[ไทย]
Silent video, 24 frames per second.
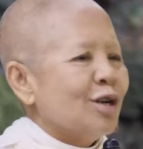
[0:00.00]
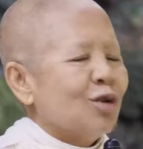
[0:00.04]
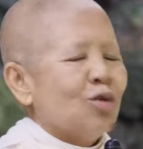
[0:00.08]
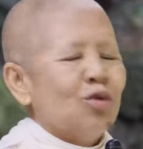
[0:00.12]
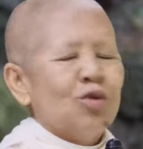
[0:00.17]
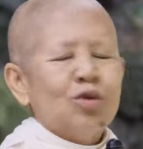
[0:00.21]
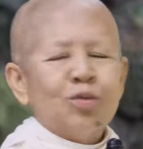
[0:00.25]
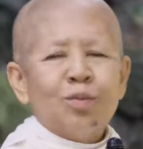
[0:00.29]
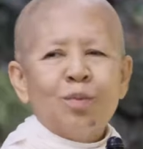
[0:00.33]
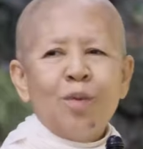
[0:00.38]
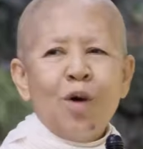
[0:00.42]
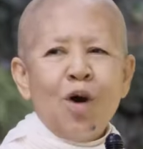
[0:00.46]
จะ
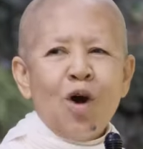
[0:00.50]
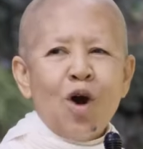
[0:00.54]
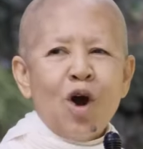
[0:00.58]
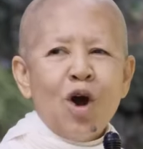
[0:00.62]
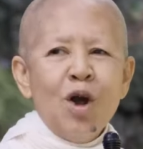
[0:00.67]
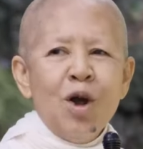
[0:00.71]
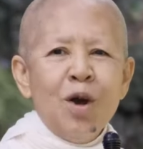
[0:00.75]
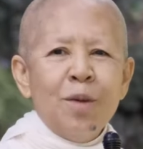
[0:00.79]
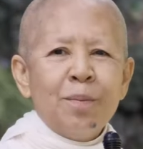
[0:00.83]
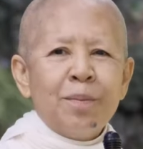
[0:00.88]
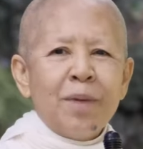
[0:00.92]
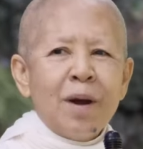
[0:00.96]
ขุดบ่อ
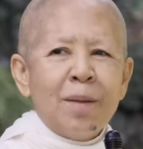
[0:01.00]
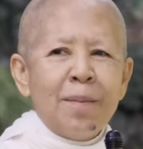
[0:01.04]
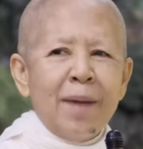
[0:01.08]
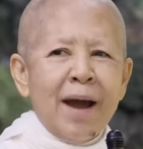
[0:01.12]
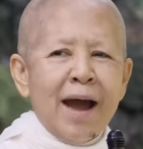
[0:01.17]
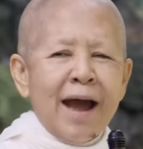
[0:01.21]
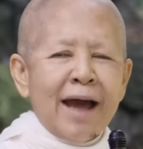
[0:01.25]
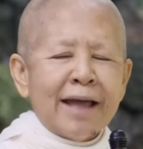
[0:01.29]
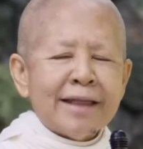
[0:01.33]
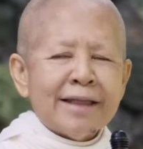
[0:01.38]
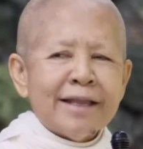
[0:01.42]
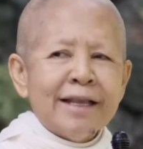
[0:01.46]
ประ
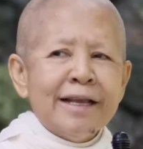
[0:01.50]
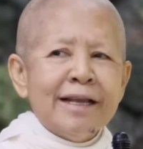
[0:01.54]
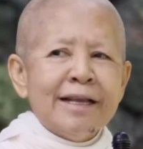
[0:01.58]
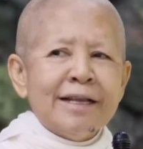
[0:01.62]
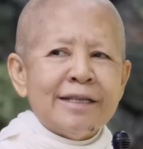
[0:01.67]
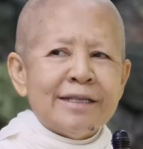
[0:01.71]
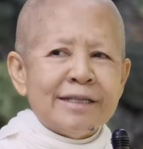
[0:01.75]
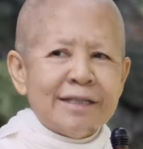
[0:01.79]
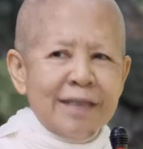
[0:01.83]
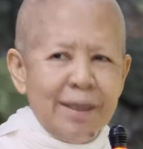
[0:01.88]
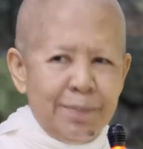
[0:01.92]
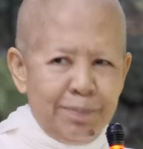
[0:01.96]
มาณ
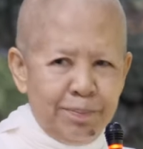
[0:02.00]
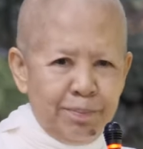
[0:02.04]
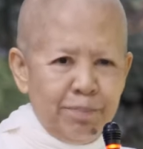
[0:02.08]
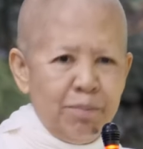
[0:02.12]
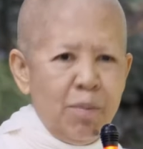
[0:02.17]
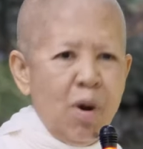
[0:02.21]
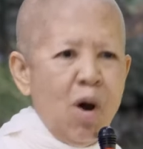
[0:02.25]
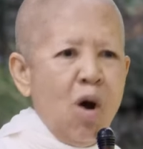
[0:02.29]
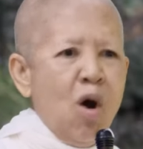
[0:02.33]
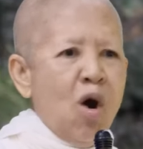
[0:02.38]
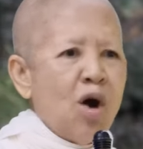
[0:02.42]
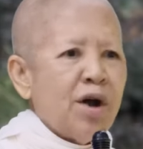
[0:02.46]
สิบ
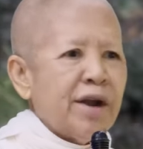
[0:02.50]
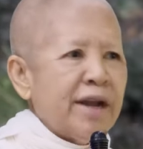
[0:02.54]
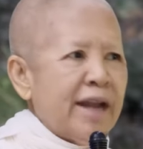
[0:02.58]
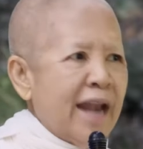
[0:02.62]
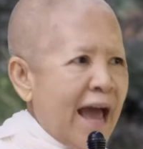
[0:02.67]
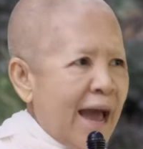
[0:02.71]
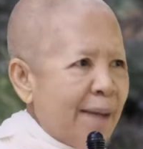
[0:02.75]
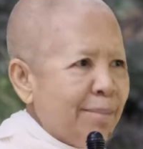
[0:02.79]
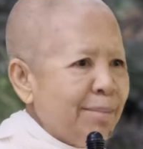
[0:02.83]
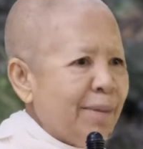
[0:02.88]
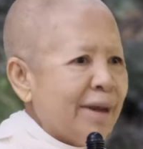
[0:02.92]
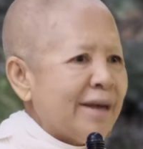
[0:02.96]
บ่อ
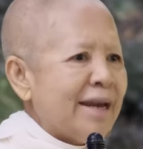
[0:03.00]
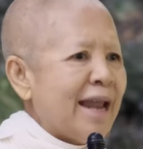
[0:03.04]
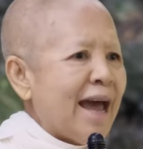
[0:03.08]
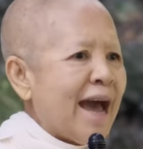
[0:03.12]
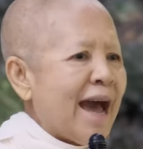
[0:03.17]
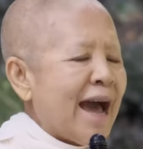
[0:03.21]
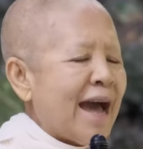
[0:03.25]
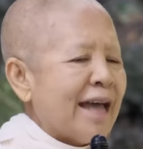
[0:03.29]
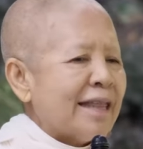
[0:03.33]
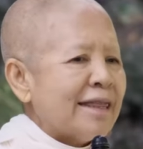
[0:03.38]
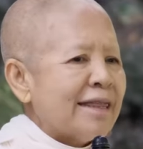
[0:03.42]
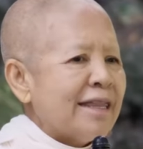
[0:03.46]
น้ำบา
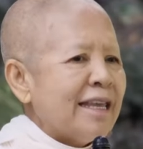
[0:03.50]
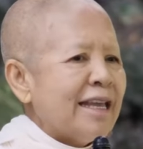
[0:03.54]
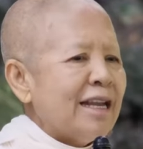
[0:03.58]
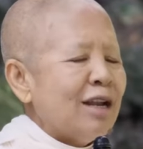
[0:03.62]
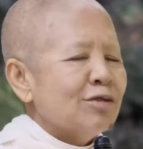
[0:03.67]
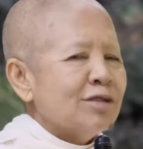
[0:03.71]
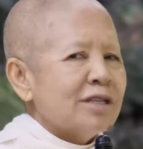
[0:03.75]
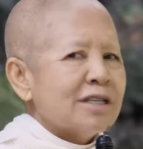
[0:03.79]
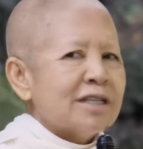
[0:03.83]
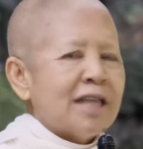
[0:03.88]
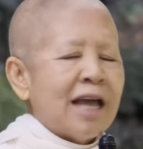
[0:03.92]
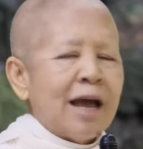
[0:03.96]
ดาลที่เรา
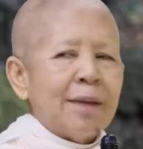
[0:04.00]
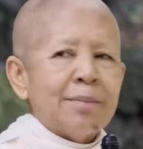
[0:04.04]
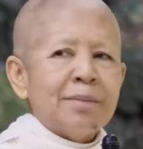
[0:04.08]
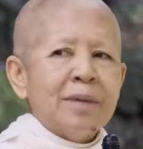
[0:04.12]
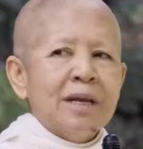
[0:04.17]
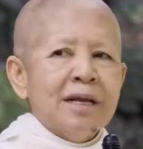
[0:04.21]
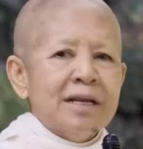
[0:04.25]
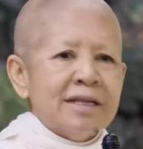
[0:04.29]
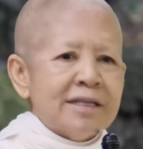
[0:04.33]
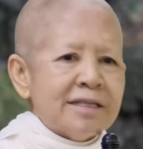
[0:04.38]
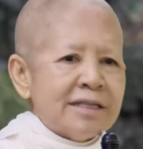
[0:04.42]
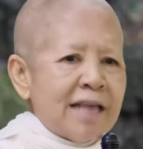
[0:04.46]
จะ
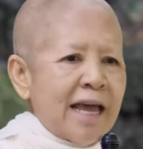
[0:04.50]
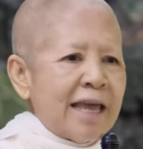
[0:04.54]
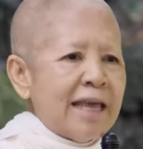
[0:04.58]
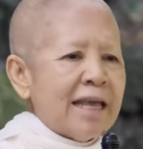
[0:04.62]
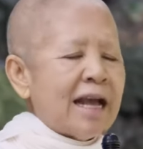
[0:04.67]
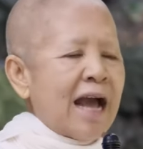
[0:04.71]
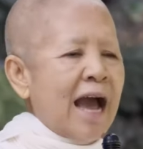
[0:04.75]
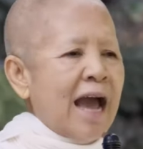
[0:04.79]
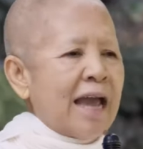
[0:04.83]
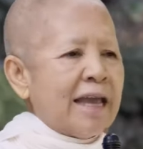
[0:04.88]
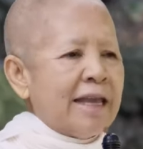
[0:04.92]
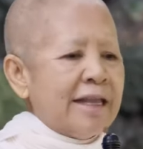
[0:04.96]
ทำไส้
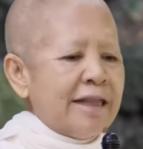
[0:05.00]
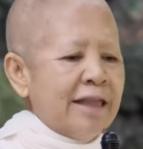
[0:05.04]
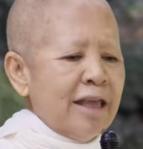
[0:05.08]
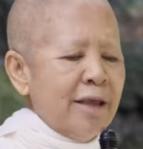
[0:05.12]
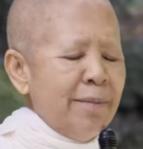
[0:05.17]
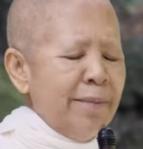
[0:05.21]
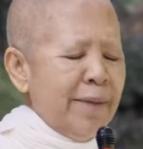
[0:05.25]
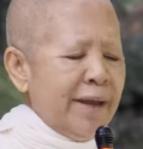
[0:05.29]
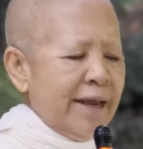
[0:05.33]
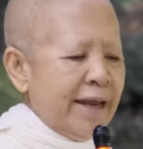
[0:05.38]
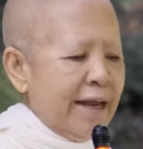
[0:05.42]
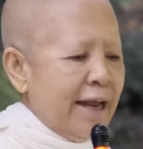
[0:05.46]
ไก่ที่
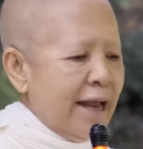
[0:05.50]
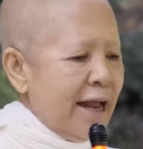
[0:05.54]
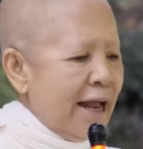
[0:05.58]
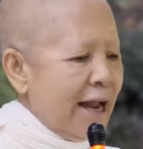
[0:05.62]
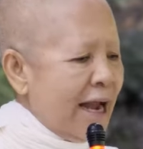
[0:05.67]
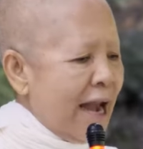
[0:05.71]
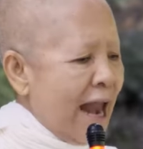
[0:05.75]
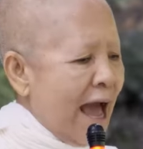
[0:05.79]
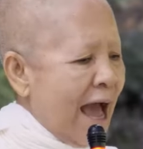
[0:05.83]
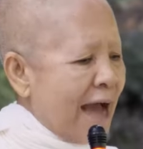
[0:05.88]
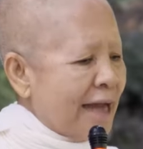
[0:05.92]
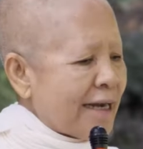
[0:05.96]
มี
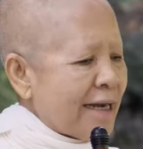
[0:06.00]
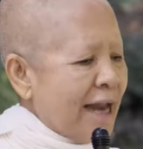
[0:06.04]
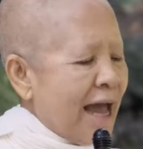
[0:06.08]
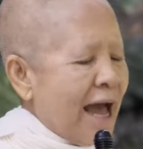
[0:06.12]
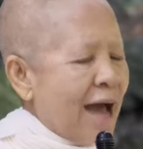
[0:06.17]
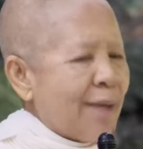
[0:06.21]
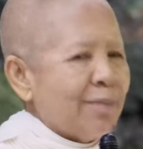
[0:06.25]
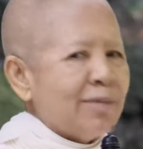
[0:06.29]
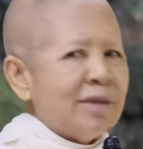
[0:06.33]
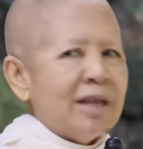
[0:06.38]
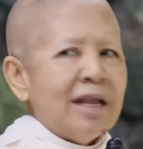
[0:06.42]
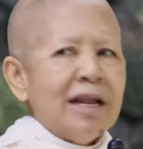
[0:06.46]
ราง
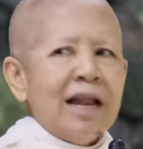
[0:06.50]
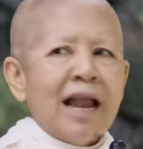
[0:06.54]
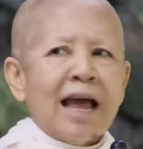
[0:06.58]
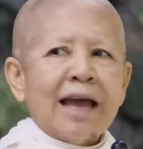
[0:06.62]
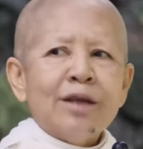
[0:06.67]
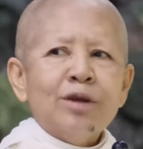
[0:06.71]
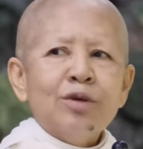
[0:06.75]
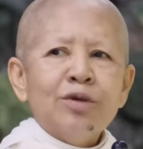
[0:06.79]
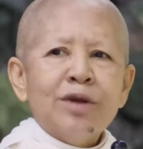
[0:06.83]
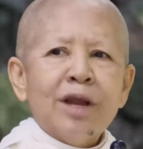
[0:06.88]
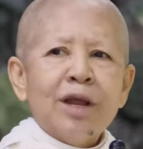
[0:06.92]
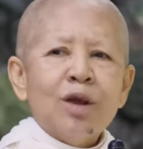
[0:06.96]
น้ำที่ไหล
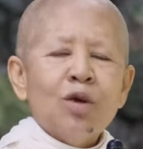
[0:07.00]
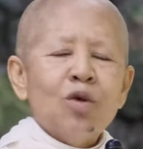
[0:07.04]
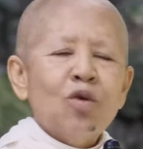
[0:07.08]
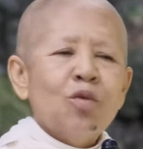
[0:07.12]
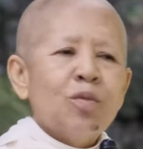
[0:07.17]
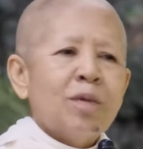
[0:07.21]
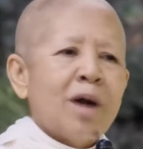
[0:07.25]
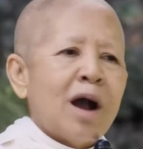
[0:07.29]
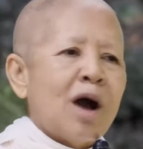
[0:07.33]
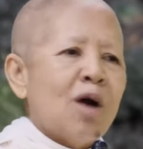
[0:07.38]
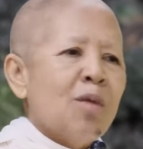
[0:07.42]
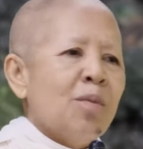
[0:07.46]
อยู่ในหุบ
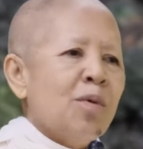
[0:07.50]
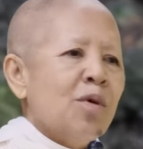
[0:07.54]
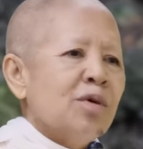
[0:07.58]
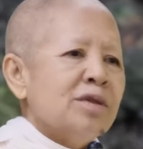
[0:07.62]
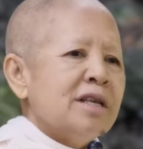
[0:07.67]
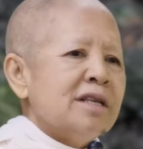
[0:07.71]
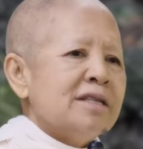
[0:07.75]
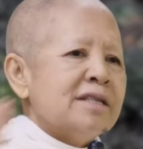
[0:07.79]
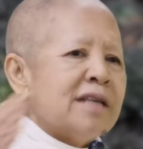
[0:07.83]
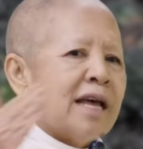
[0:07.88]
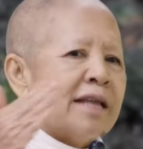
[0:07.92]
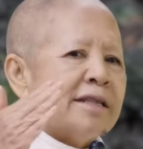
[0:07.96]
เขาโพ
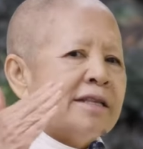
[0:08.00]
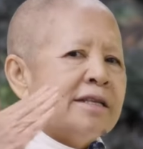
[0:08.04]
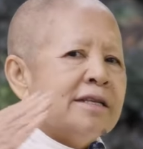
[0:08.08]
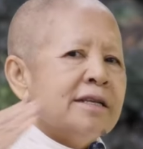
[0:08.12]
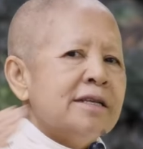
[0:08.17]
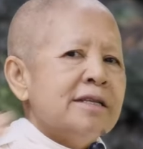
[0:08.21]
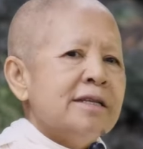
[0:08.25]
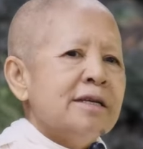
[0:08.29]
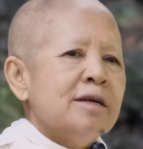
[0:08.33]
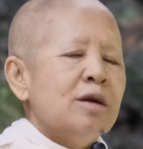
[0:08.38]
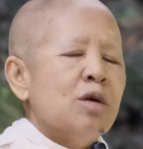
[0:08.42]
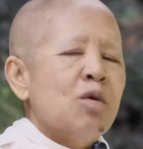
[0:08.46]
ธิสัตว์ที่
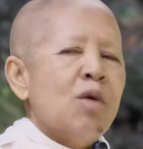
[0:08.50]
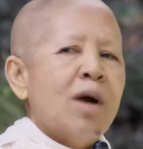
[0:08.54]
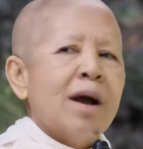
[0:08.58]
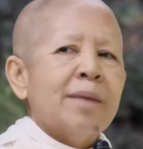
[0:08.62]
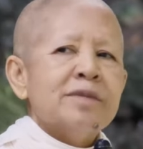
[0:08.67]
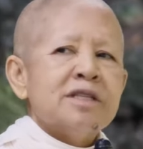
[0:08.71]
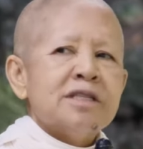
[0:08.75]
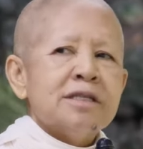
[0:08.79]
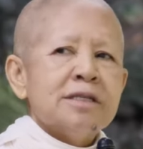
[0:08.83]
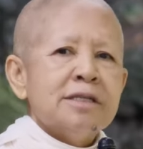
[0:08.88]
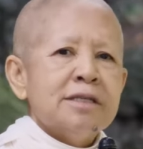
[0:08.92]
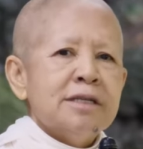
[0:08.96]
จะดึงความ
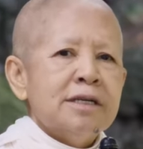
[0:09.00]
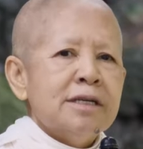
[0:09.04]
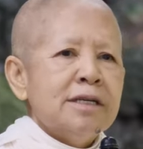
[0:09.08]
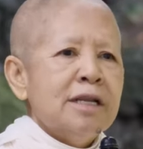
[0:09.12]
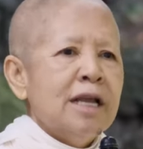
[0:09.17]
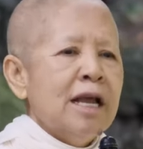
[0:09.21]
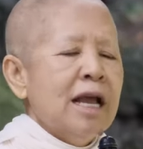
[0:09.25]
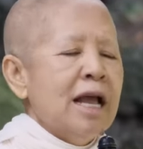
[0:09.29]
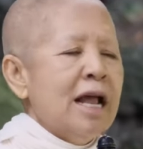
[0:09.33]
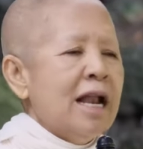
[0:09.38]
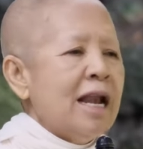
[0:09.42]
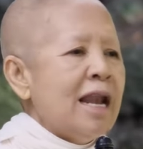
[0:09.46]
ชื้น
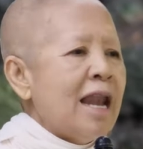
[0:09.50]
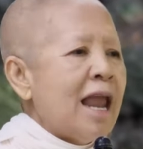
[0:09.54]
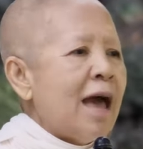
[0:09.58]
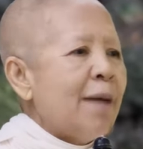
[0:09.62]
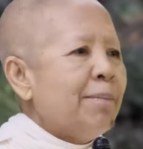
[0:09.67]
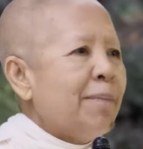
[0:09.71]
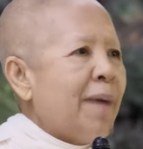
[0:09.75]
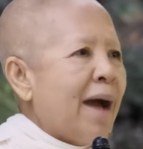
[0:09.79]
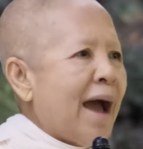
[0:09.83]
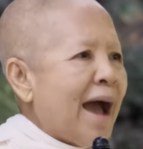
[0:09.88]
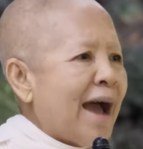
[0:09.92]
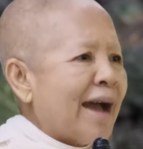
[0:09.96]
และ
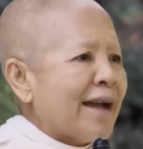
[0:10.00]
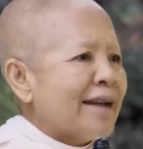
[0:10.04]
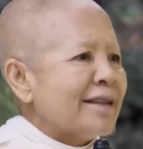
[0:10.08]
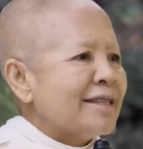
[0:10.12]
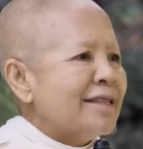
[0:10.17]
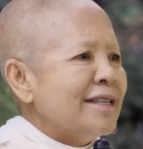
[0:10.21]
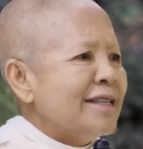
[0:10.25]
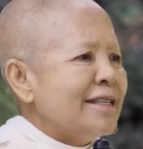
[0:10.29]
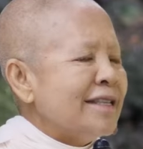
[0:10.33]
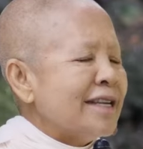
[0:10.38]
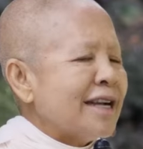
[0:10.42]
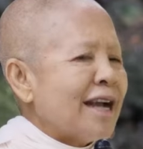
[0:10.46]
ผัก
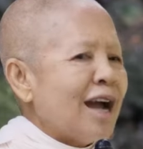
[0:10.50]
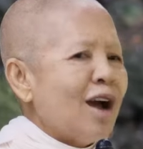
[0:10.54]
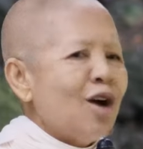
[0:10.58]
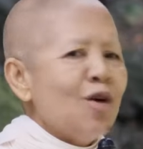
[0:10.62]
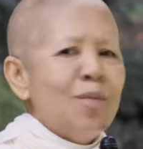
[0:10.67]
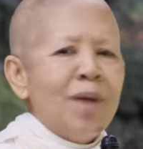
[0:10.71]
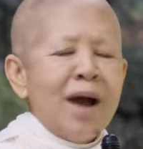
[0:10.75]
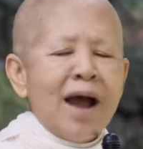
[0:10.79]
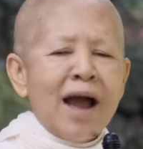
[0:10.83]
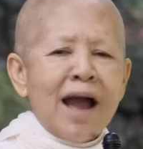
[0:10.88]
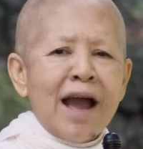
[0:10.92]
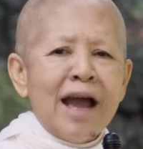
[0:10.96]
ที่จะเข้า
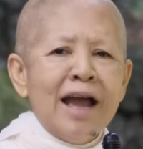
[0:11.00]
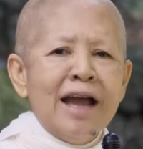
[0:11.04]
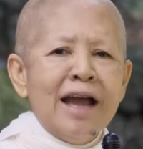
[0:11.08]
มา